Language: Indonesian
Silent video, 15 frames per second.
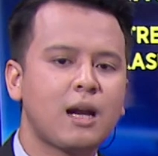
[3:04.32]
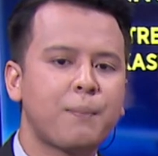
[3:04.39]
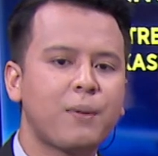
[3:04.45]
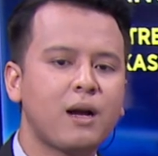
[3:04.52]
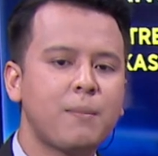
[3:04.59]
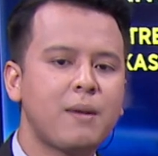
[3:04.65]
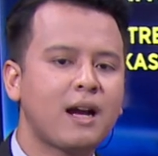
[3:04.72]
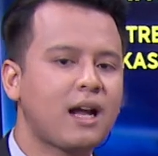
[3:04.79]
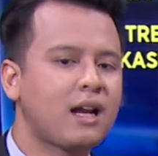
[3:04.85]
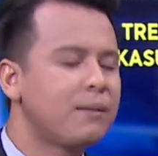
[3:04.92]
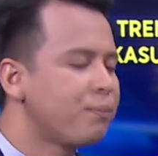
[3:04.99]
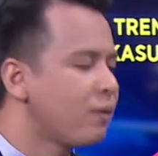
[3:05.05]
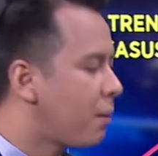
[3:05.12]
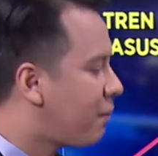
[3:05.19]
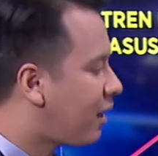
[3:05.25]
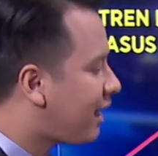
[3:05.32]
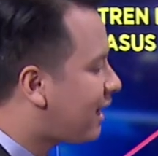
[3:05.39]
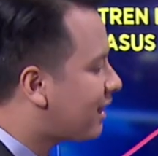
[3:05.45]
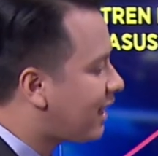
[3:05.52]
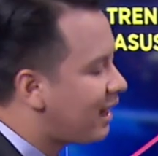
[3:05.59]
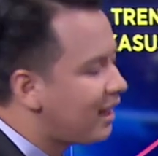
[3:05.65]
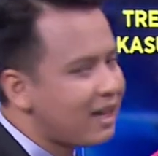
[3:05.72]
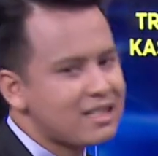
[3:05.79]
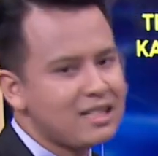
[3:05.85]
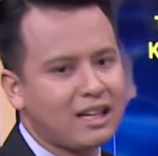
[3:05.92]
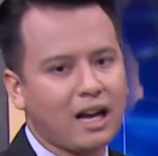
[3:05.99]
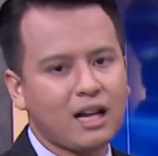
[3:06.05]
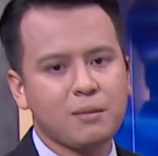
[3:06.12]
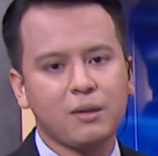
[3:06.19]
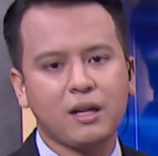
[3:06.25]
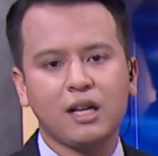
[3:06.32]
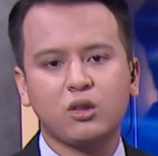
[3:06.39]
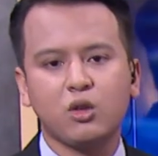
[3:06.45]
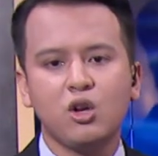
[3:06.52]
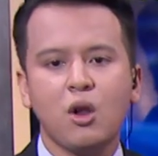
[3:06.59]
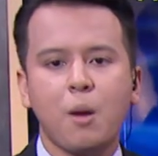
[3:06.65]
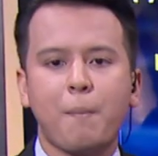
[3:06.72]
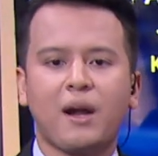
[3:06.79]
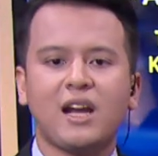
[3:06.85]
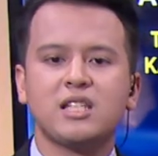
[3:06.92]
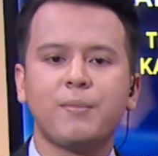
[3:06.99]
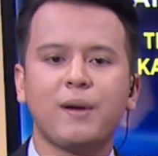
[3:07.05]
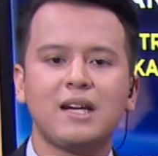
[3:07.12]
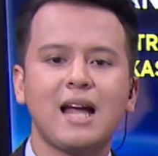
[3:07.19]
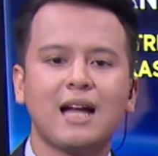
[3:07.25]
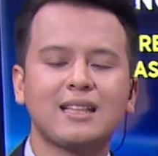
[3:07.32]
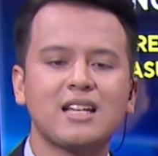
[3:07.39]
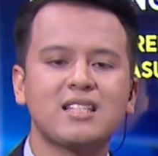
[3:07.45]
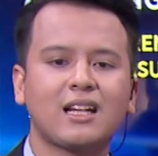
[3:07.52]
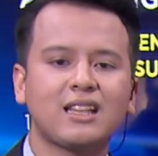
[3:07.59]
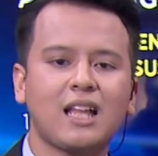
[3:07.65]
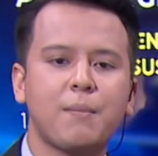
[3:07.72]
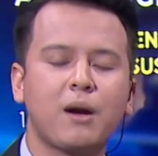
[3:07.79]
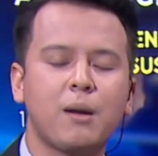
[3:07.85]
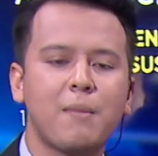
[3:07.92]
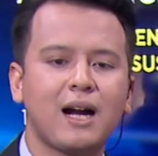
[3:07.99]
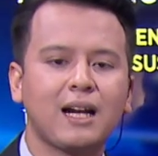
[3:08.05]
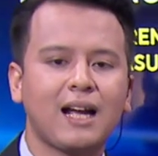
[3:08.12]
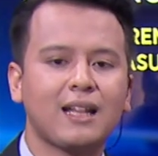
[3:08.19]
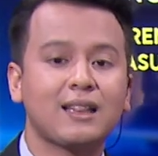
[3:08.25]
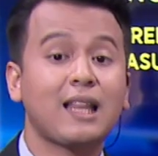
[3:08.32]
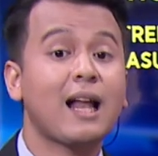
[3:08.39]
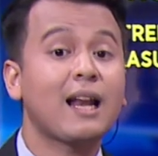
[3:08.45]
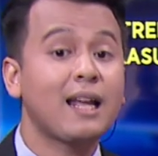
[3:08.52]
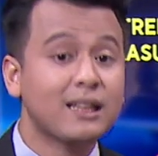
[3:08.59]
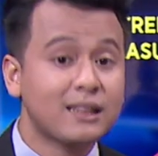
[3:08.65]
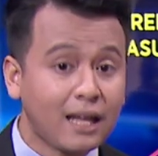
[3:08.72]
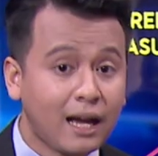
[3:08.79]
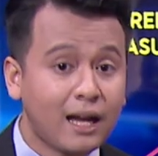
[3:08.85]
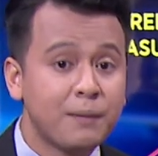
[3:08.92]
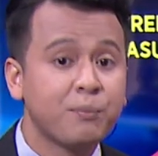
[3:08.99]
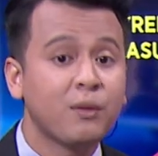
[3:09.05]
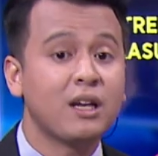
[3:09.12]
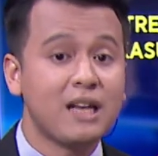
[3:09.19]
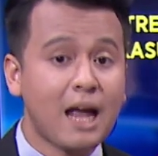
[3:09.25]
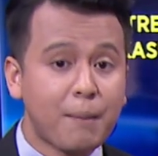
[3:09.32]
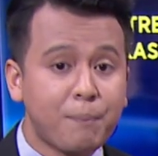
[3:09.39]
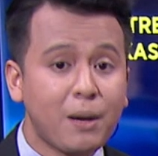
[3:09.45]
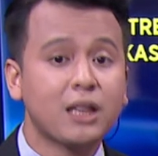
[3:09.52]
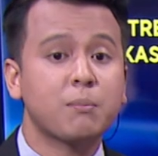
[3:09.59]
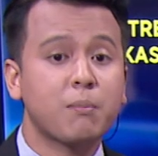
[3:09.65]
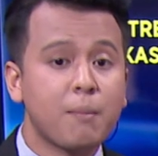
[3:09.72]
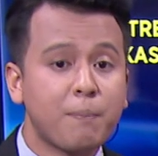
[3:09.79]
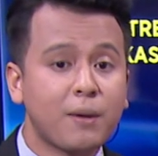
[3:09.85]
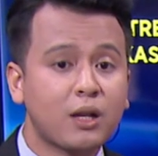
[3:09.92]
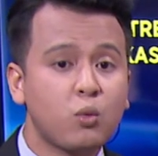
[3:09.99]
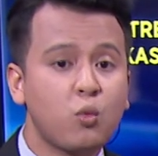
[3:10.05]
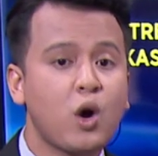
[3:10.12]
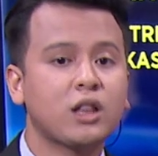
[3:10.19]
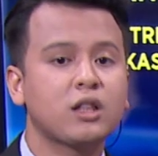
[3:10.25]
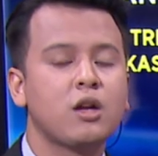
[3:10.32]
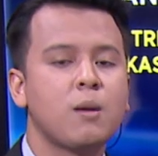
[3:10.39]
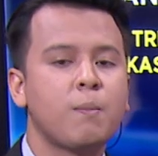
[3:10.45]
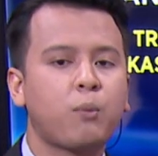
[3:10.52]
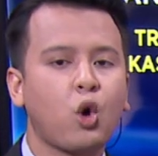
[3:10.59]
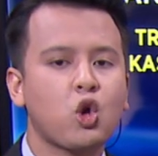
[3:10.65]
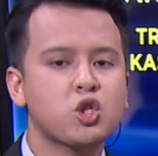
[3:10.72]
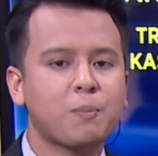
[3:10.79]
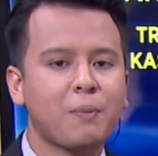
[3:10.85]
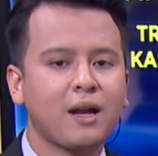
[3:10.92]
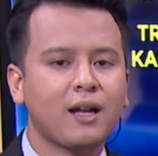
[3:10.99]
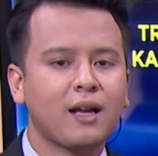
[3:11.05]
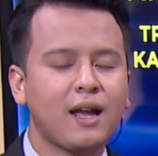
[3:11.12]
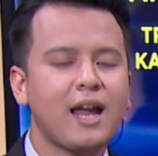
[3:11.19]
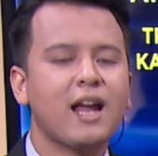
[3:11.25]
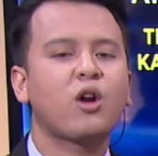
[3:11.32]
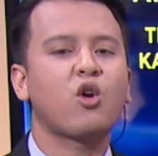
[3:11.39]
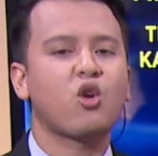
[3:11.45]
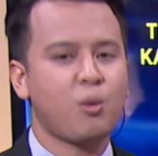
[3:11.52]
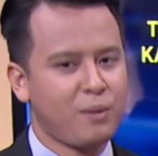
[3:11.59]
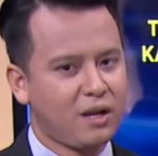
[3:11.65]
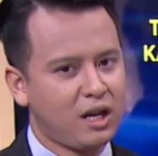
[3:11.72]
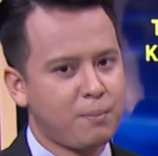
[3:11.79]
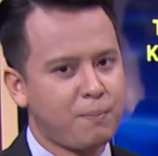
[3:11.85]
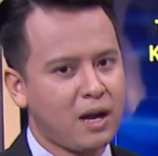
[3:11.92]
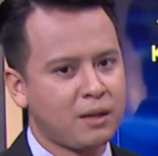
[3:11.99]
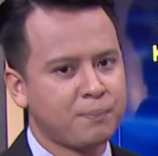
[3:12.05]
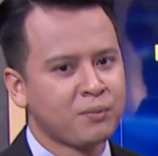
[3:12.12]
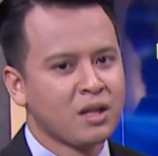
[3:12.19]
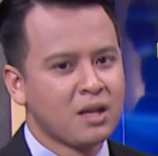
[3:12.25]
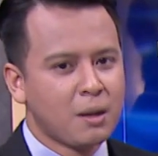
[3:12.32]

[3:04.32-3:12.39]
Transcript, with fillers: dan pengembangan mengintegrasikan begitu manajemen data serta mengembangkan talenta dapat memperkuat prospek ekonomi ke depan.